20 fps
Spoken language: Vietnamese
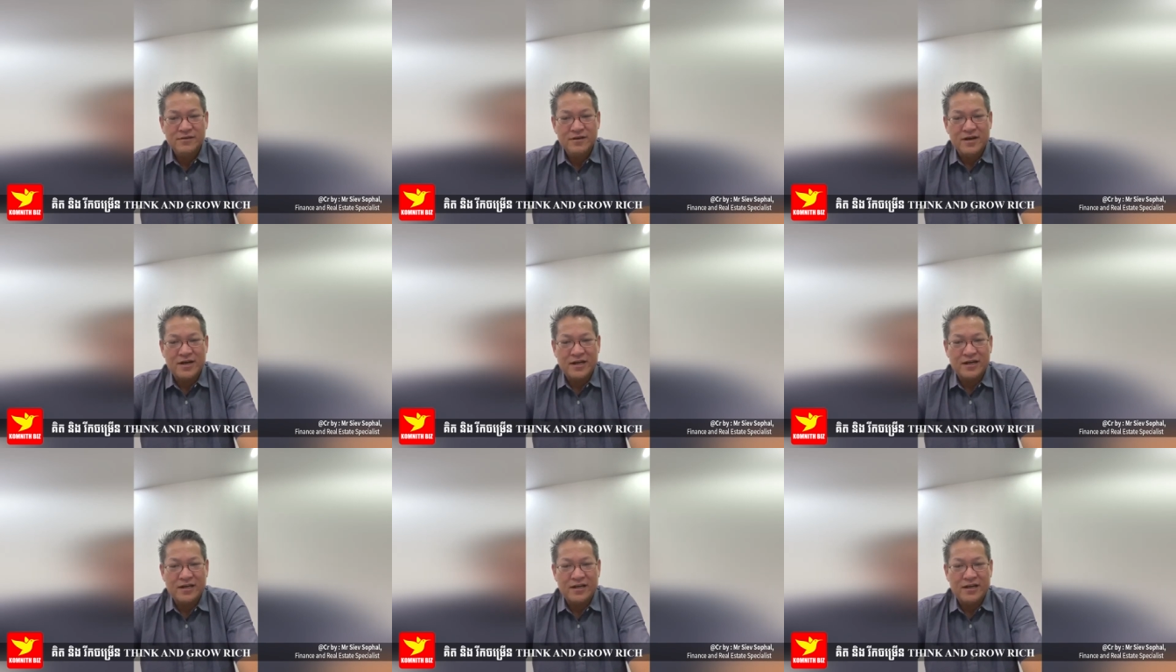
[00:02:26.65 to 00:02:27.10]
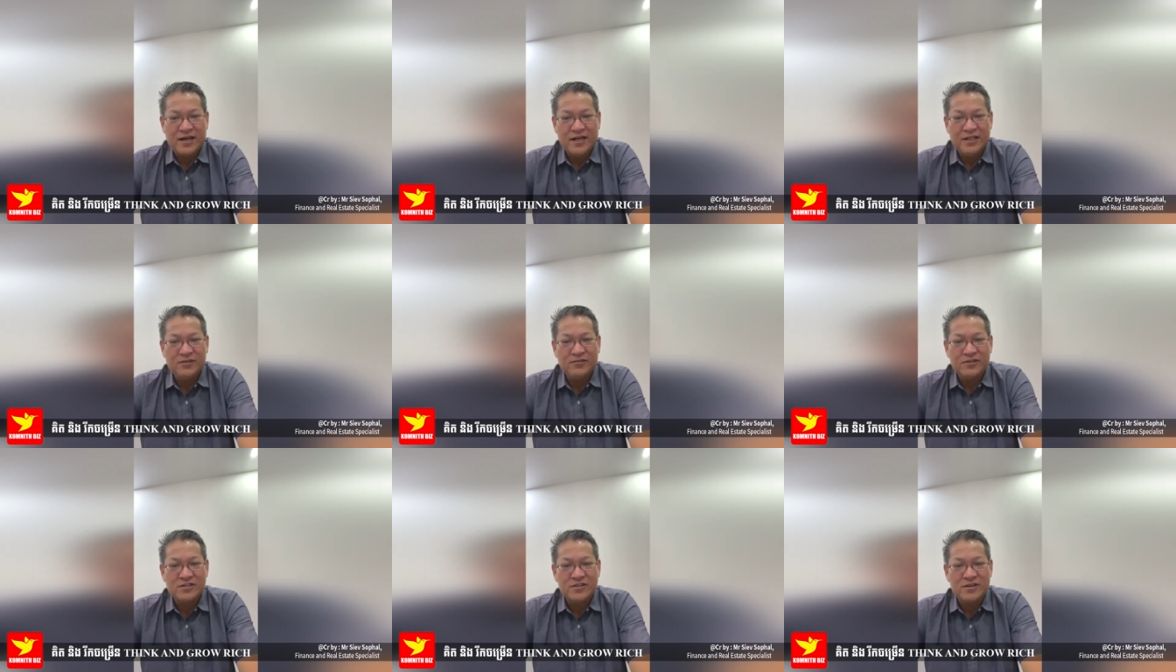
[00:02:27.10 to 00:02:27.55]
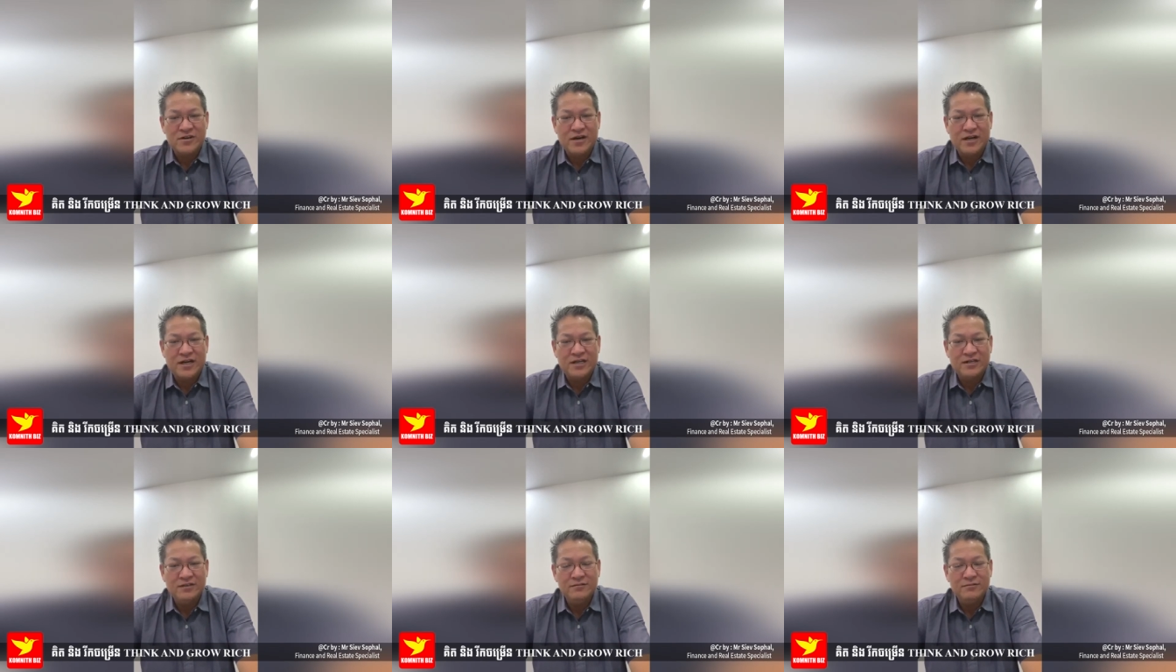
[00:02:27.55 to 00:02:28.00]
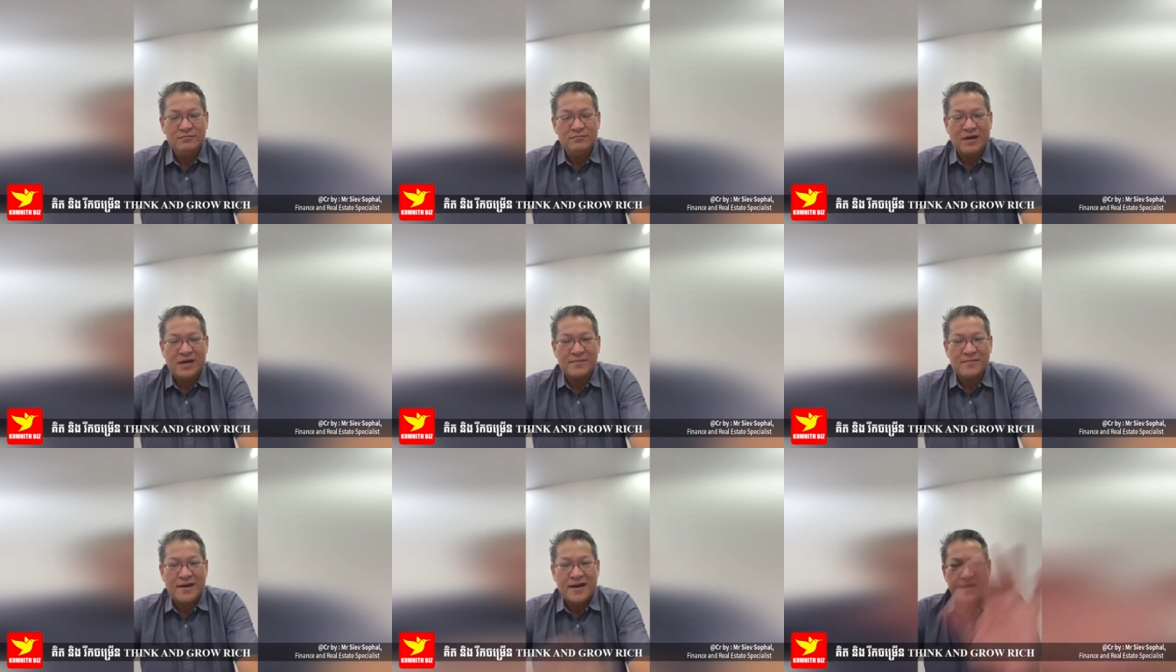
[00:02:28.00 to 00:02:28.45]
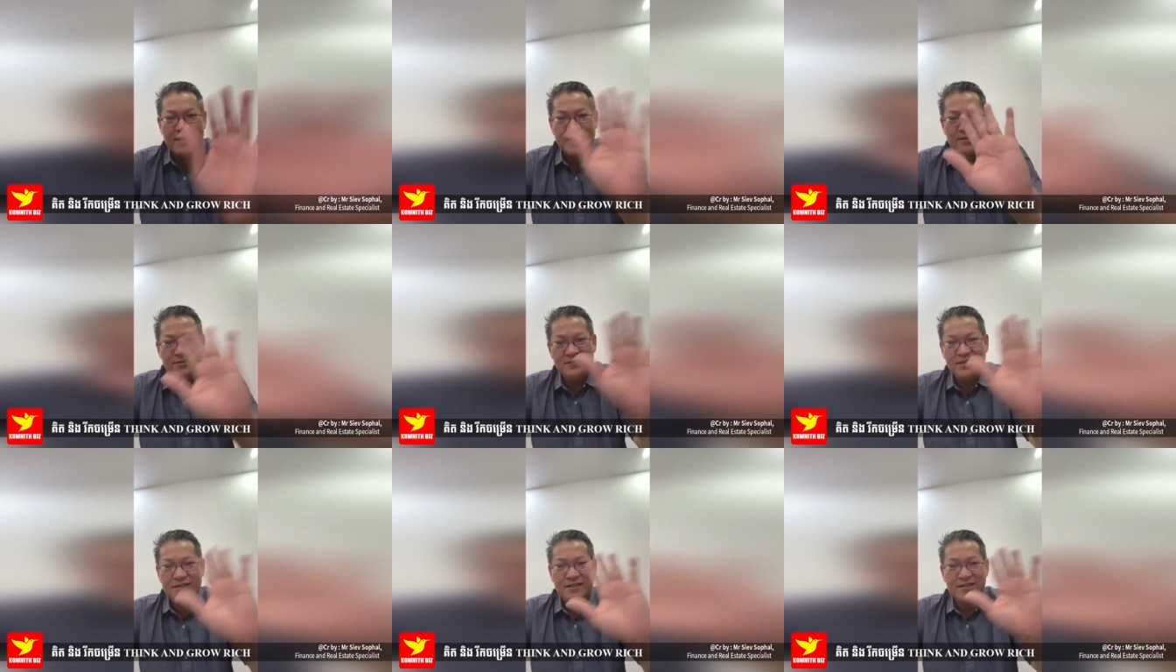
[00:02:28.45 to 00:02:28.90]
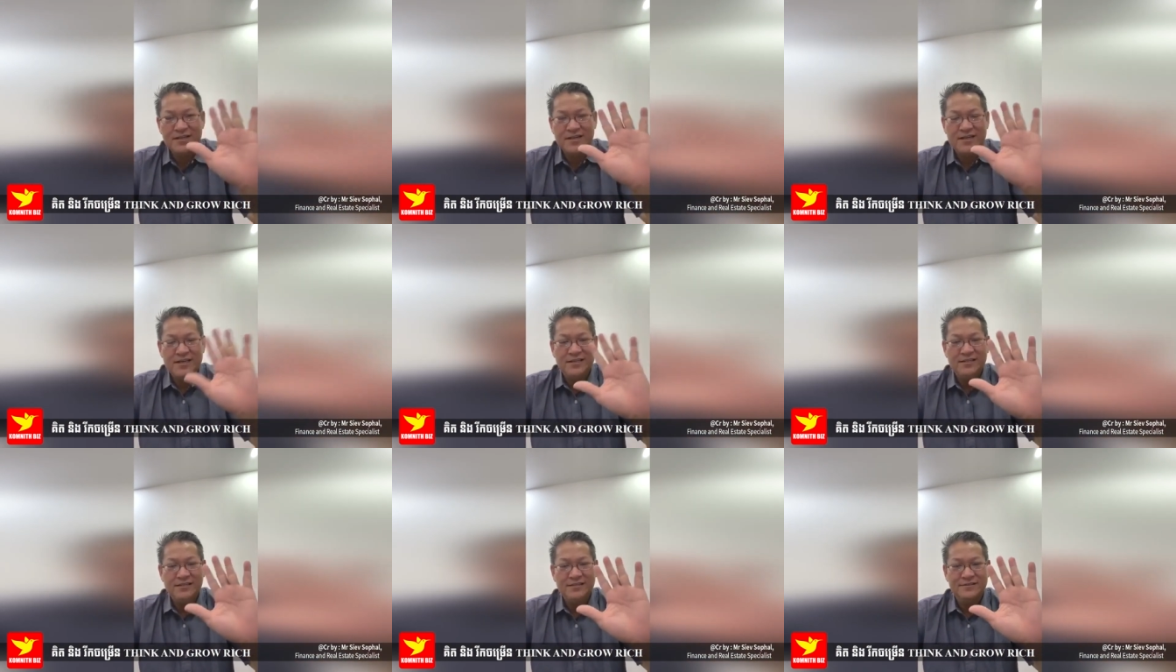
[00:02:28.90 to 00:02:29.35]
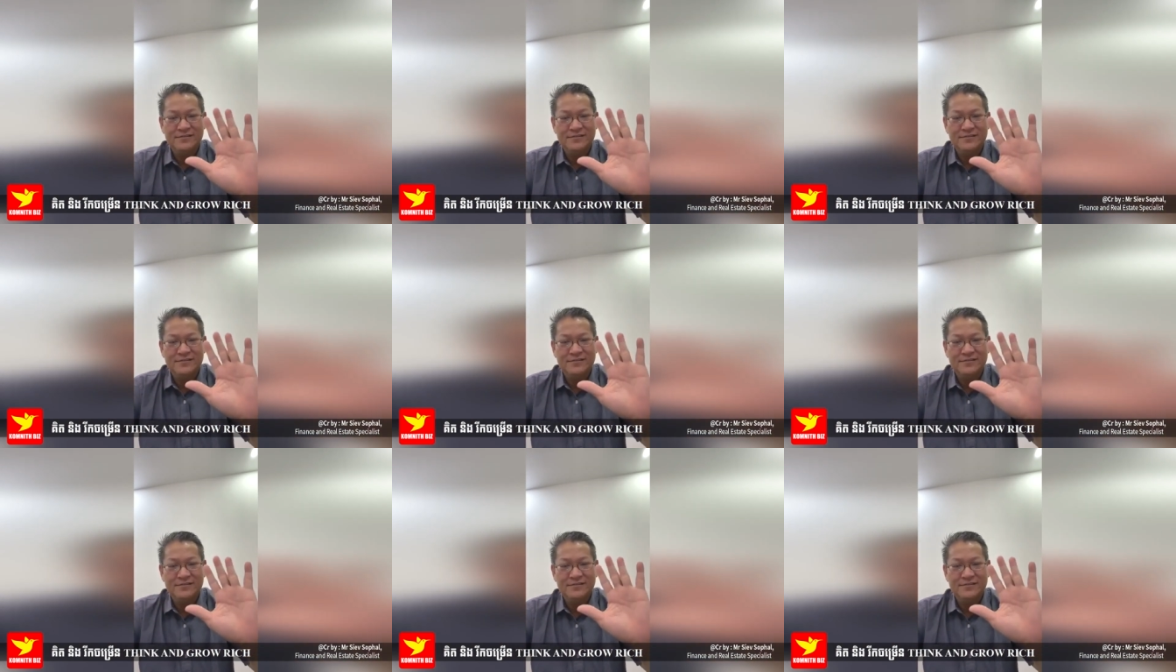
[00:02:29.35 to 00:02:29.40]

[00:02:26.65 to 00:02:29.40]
ở lực đáy tụi ở chợ lớn bài lỡ ở lực đáy